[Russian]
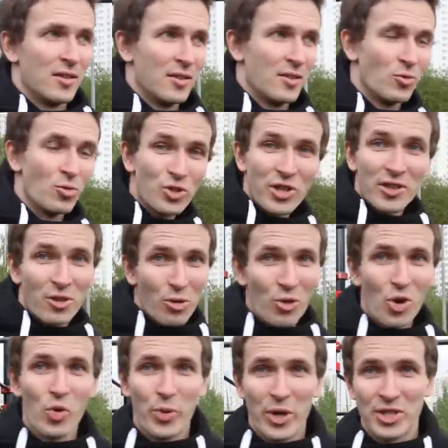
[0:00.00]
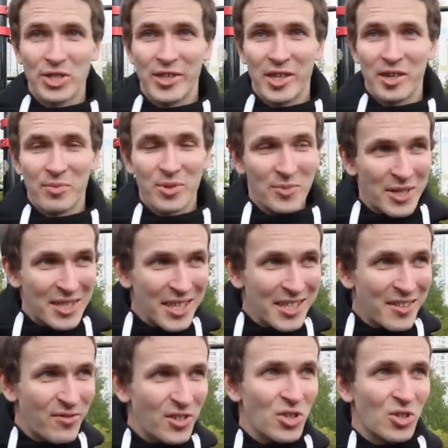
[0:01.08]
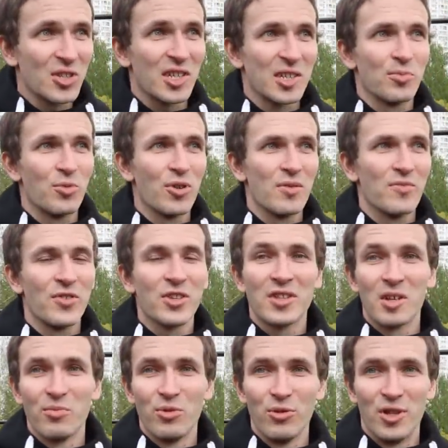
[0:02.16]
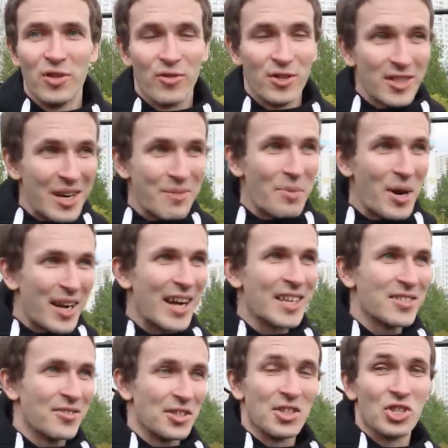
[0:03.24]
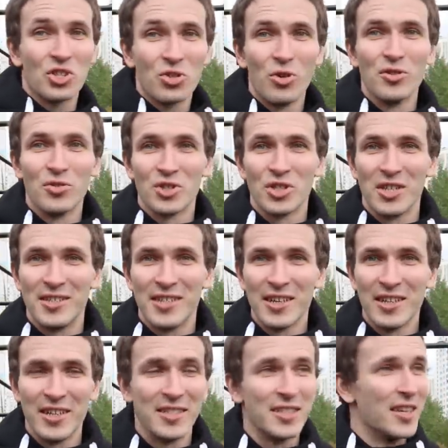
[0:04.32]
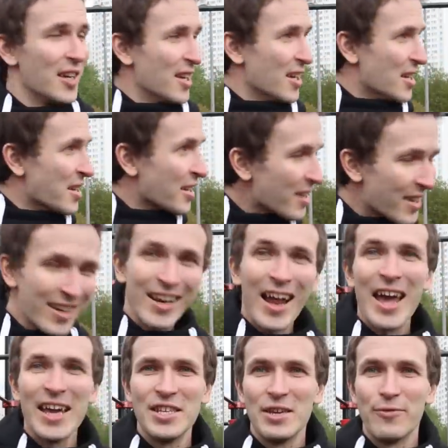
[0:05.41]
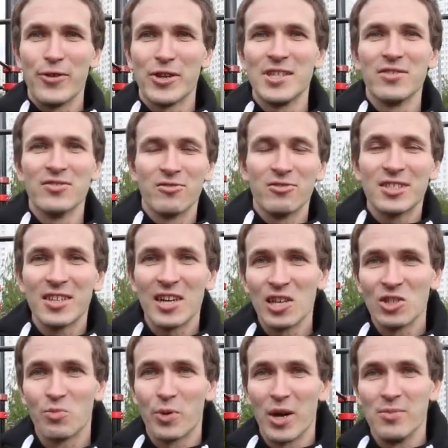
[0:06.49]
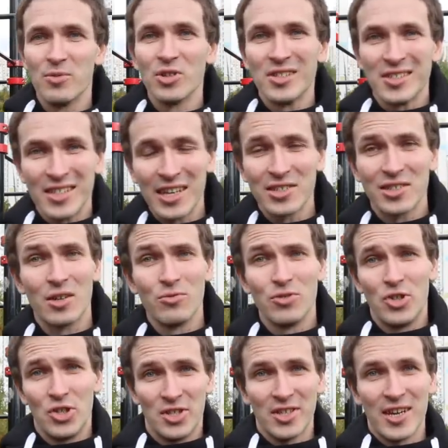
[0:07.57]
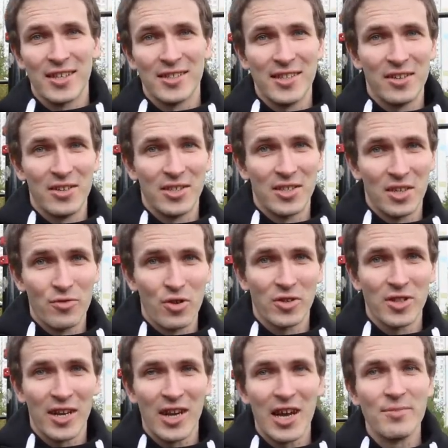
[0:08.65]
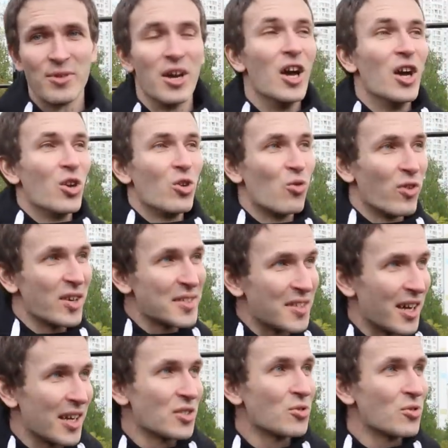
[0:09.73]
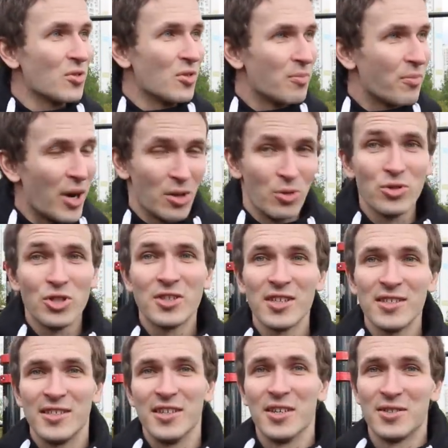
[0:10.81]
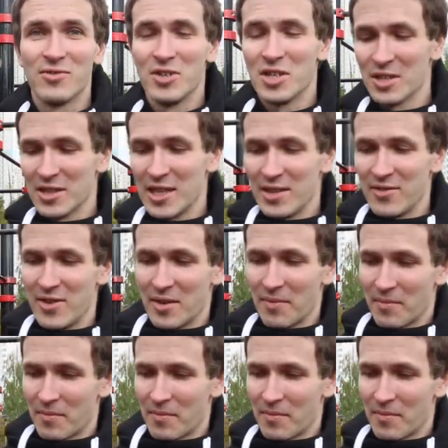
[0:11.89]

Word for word: нужно сделать другое упражнение. Посмотрите видео с разбором Виктора Блуда. Вот там показывается, что нужно делать, крайне эффективно, вы сразу поймете, сразу научитесь, как делать рывок ногами, и у вас сразу получится сделать выход на две.